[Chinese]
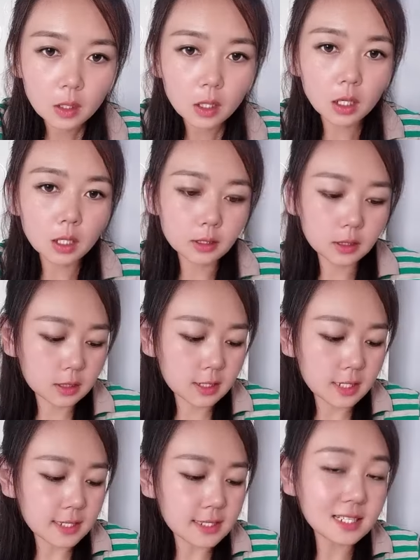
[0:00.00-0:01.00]
哦，你之
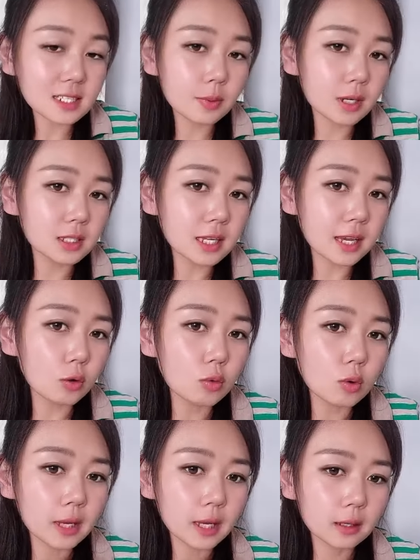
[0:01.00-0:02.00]
前在这边待
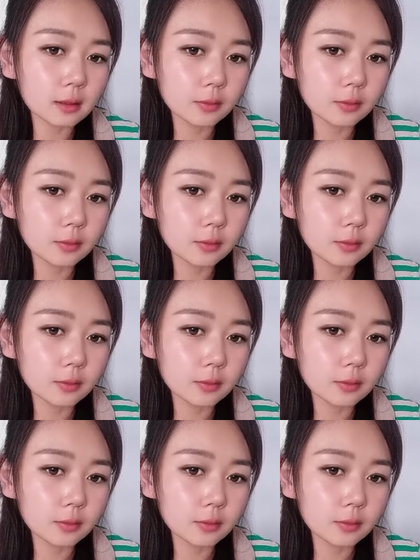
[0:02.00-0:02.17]
过呀？